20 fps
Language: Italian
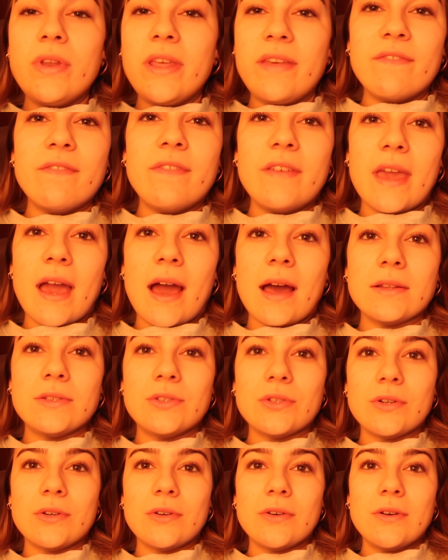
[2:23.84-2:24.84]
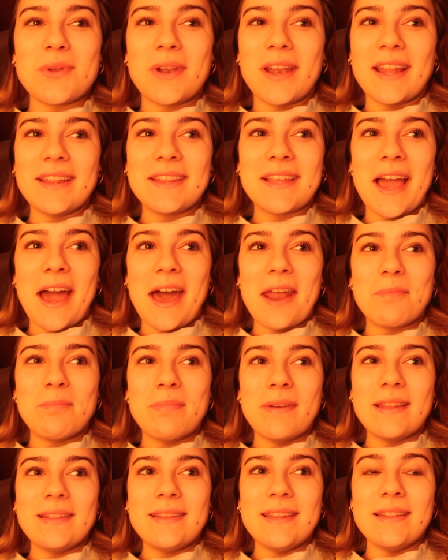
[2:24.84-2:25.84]
un inviato sul red carpet
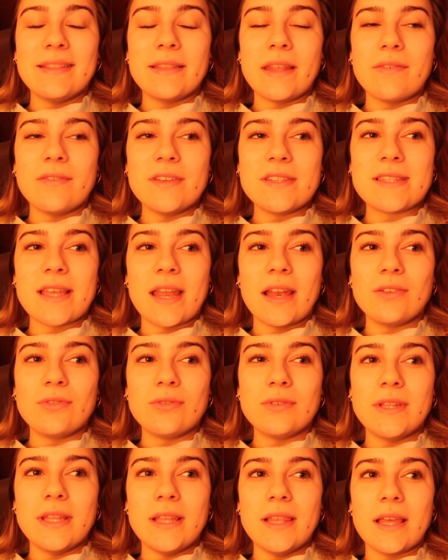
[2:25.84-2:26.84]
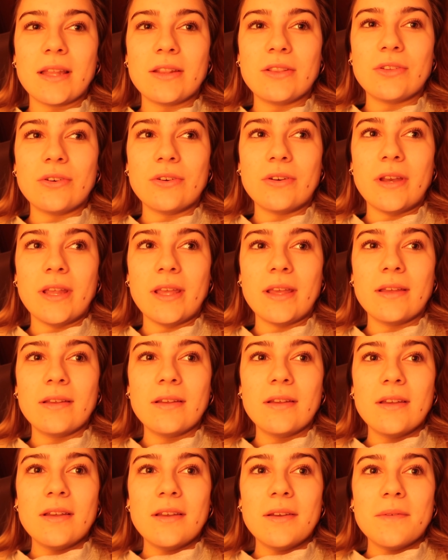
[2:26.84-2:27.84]
Carpet intervistare tutti gli attori.
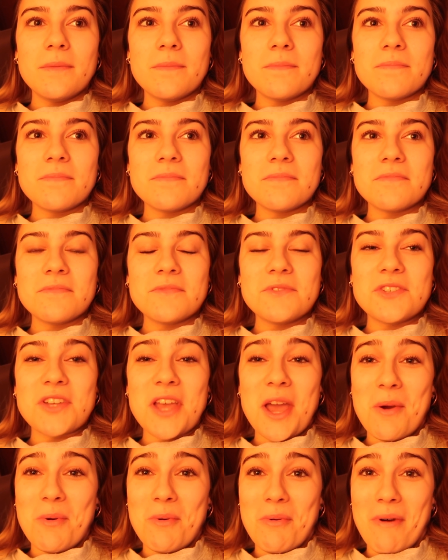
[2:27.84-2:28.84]
Cioè,